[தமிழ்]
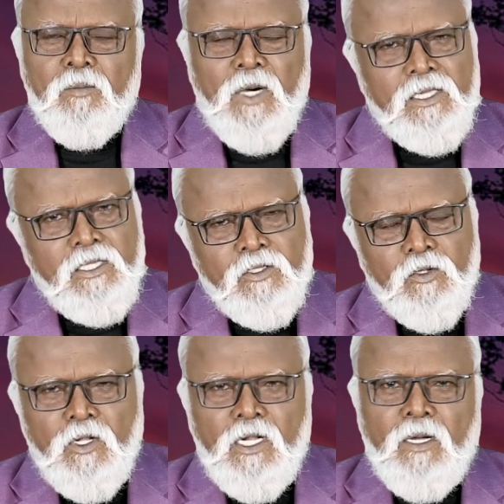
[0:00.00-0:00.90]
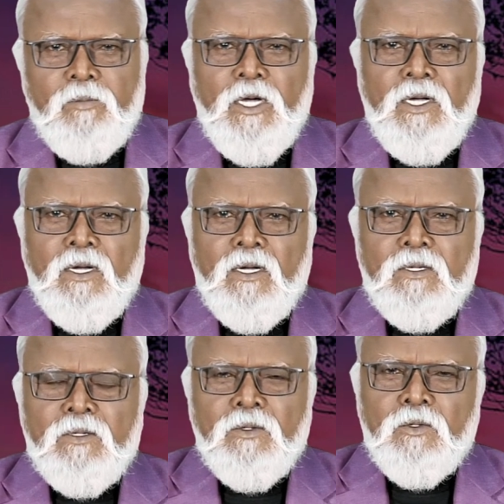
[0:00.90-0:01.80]
மாற்றி சொல்லலாமா
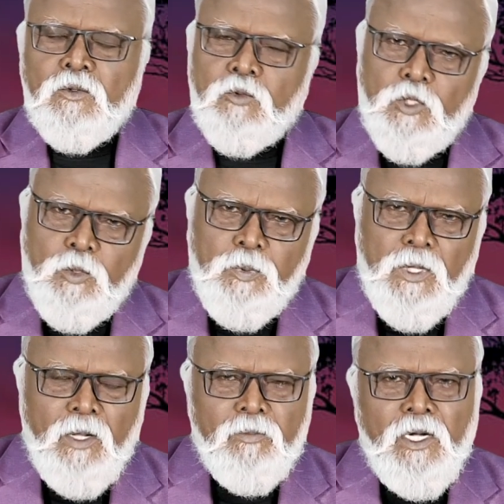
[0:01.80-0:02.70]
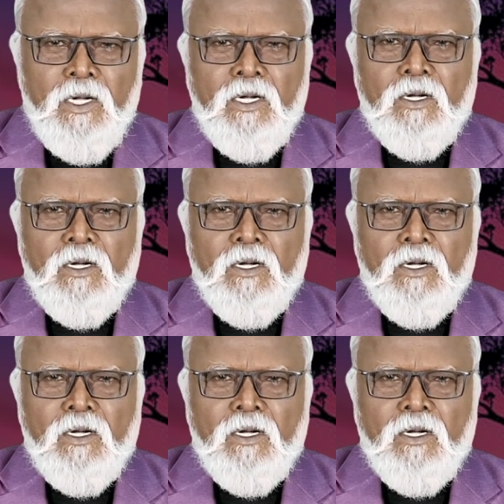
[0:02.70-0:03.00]
குழப்பலாமா